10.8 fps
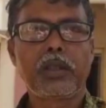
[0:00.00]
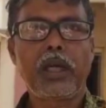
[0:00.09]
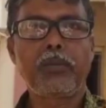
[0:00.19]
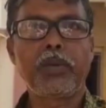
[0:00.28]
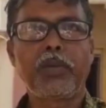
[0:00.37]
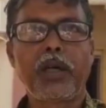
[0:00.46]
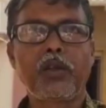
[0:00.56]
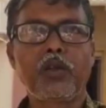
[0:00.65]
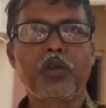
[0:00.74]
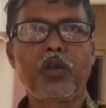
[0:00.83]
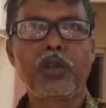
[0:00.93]
না আপনি
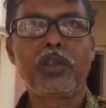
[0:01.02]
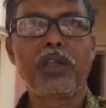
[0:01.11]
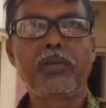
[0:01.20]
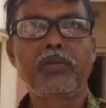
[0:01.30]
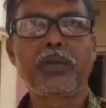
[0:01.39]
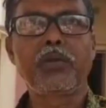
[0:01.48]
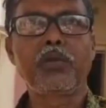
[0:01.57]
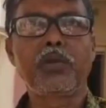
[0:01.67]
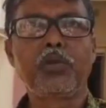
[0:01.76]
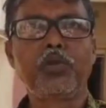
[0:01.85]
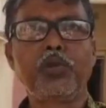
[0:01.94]
মালগুলো সরিয়ে দিলাম যে আমি
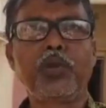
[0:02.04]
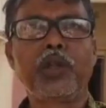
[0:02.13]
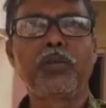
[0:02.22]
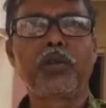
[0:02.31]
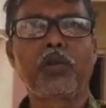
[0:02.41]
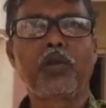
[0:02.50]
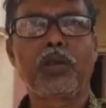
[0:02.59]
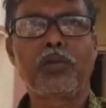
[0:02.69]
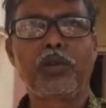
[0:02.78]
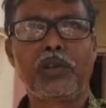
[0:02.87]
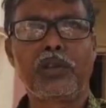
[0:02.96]
উজুবুকের মতো কথা
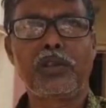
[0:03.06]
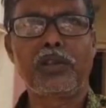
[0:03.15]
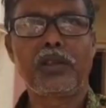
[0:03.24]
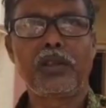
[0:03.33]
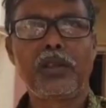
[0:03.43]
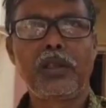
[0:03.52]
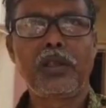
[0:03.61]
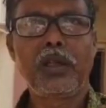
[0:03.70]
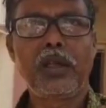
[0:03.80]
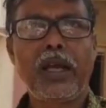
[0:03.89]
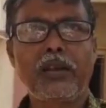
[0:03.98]
বলছি
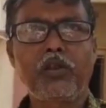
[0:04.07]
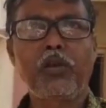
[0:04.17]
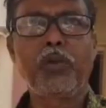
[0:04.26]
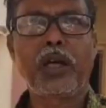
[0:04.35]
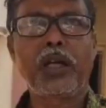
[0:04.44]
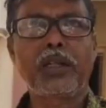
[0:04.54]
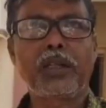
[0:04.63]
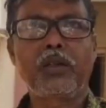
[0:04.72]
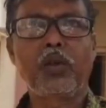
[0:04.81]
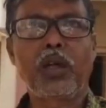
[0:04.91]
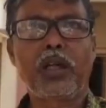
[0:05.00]
এত মাল একটা
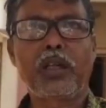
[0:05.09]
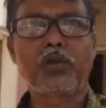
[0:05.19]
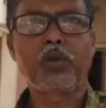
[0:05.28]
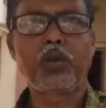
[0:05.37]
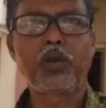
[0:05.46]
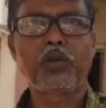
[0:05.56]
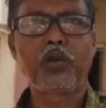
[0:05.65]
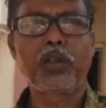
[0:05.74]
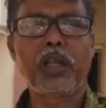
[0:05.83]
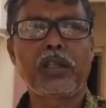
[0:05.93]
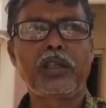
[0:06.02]
দোকানের সরি
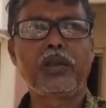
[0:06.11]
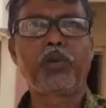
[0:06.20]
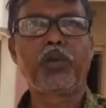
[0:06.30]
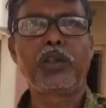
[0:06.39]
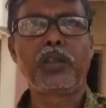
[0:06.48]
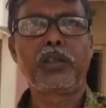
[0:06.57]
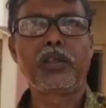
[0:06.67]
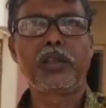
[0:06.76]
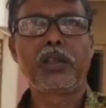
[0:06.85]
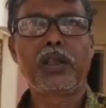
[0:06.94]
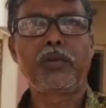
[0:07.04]
সরি না তিরপল দিয়ে
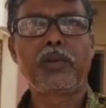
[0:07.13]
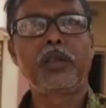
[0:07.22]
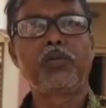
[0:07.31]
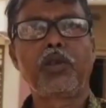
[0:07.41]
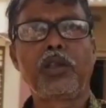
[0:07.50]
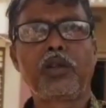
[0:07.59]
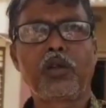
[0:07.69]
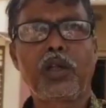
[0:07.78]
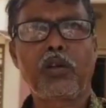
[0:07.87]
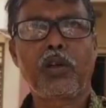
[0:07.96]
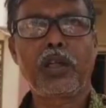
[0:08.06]
ওই তিরপল দিয়ে
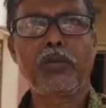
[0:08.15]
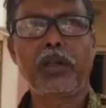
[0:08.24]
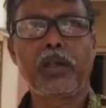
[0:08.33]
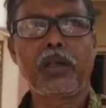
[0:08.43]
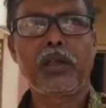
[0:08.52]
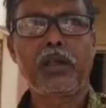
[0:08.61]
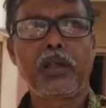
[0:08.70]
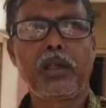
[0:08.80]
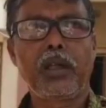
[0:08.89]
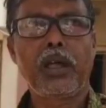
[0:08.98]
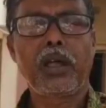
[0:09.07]
রক্ষা করা যাবে
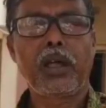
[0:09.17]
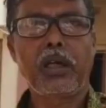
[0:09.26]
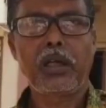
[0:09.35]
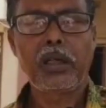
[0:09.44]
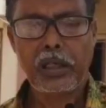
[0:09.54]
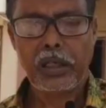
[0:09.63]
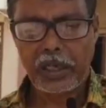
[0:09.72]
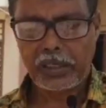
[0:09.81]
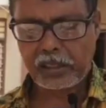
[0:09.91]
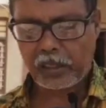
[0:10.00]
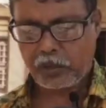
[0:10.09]
হ্যাঁ
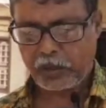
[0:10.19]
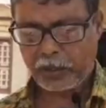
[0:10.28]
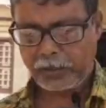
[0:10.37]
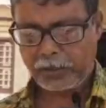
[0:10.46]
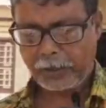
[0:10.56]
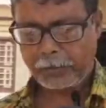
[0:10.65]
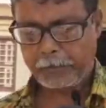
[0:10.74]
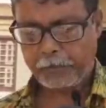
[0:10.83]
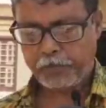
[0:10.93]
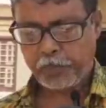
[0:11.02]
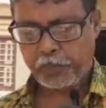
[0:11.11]
ক্লাসটা হচ্ছে যে
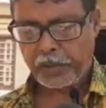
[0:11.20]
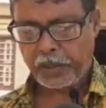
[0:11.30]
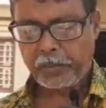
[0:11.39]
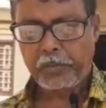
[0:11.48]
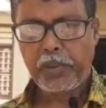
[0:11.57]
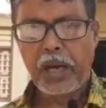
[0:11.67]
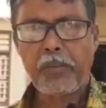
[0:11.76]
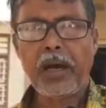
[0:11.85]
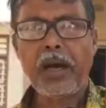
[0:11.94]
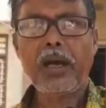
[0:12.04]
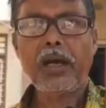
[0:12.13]

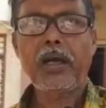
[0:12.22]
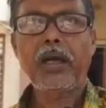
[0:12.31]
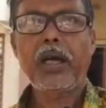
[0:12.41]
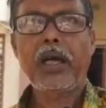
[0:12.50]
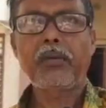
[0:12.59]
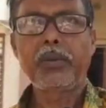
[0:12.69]
বামা আর